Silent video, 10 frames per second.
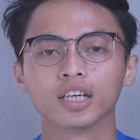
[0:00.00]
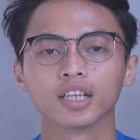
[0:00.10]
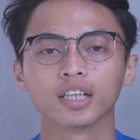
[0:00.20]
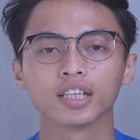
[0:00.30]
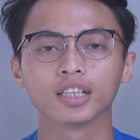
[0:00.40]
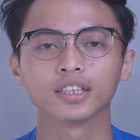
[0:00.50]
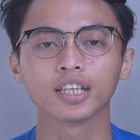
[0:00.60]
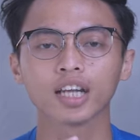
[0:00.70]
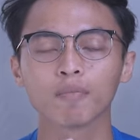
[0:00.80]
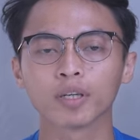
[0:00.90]
eh,
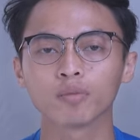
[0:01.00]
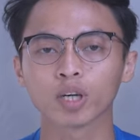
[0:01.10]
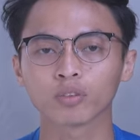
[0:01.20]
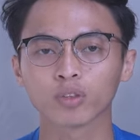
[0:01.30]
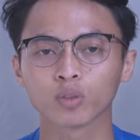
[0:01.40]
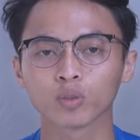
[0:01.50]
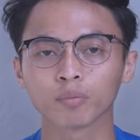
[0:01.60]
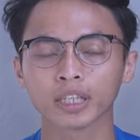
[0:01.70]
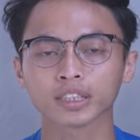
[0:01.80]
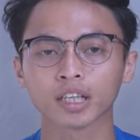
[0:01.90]
dia namanya bukan VO2
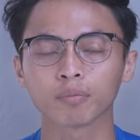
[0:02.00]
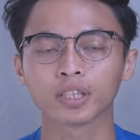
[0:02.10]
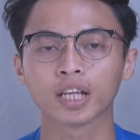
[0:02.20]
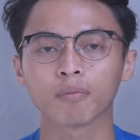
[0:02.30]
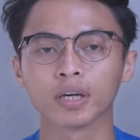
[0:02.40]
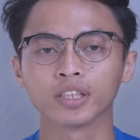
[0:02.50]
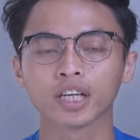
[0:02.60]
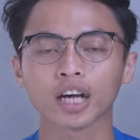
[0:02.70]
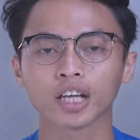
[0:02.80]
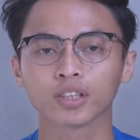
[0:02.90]
max tapi
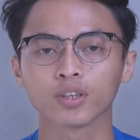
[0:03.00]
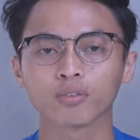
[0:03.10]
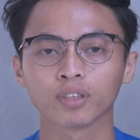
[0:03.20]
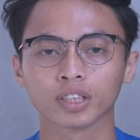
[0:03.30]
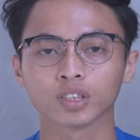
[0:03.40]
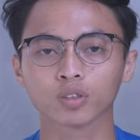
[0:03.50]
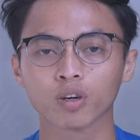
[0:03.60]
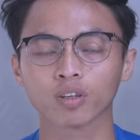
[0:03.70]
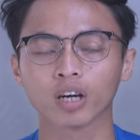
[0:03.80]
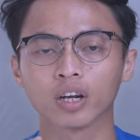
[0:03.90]
namanya cardio fitness
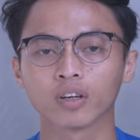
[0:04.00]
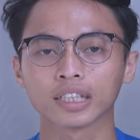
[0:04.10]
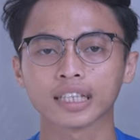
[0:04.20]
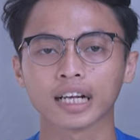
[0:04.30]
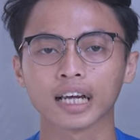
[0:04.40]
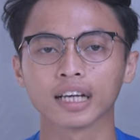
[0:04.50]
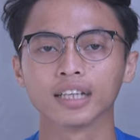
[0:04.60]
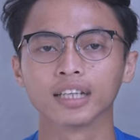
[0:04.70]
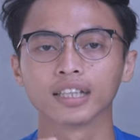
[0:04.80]
score kalau nggak salah.